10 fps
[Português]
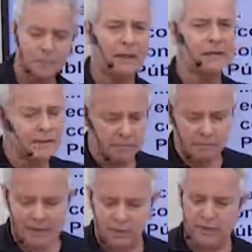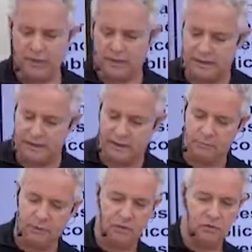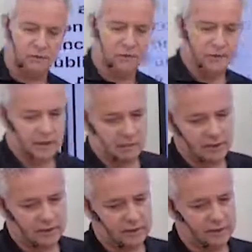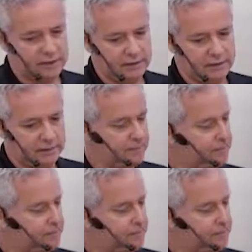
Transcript: Mas tem mais um detalhezinho para nós conversarmos aqui ainda.